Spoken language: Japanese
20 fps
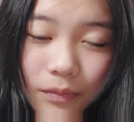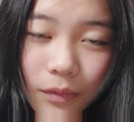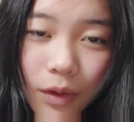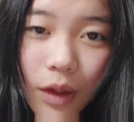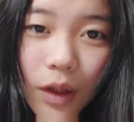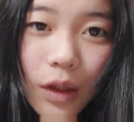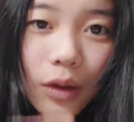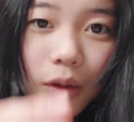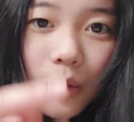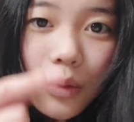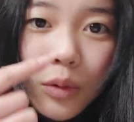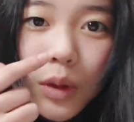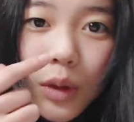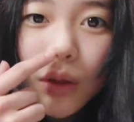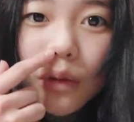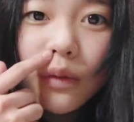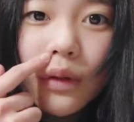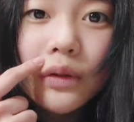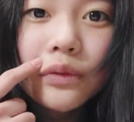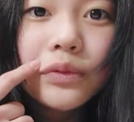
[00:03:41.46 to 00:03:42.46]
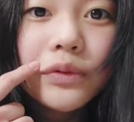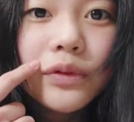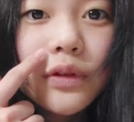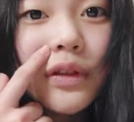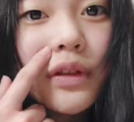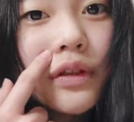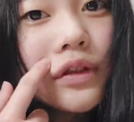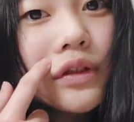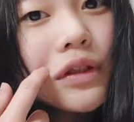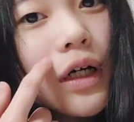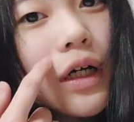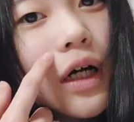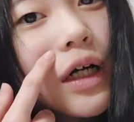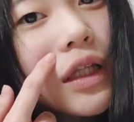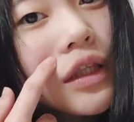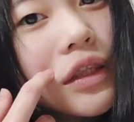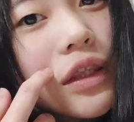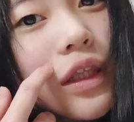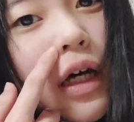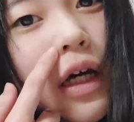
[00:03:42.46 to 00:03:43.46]
いや、これは普通に
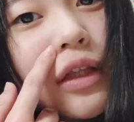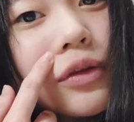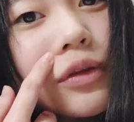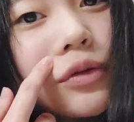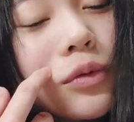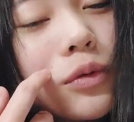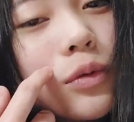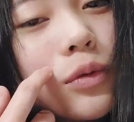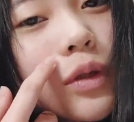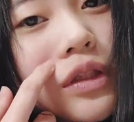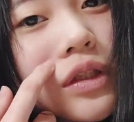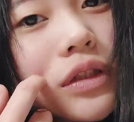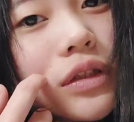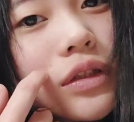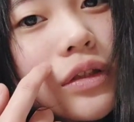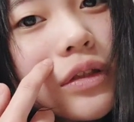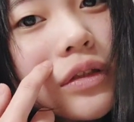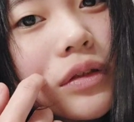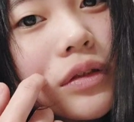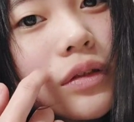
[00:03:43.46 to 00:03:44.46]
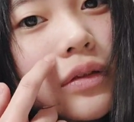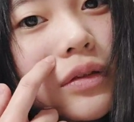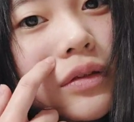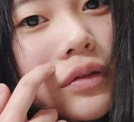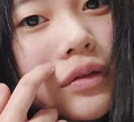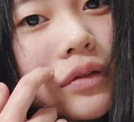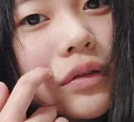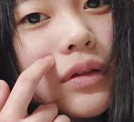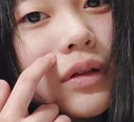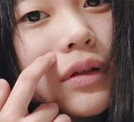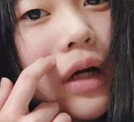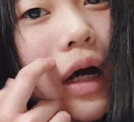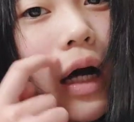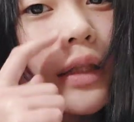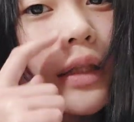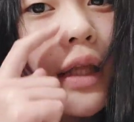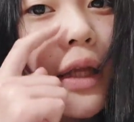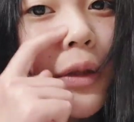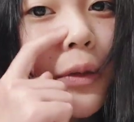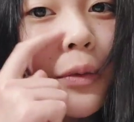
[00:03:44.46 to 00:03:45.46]
貼った後です。
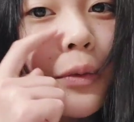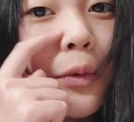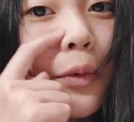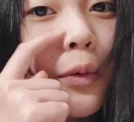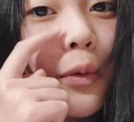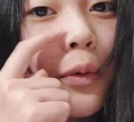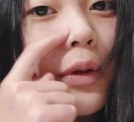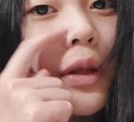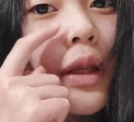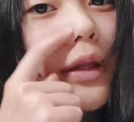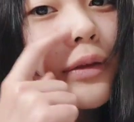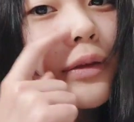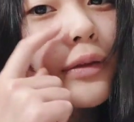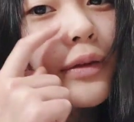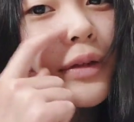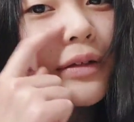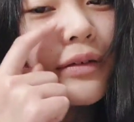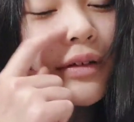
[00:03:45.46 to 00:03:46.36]
鼻のここなので、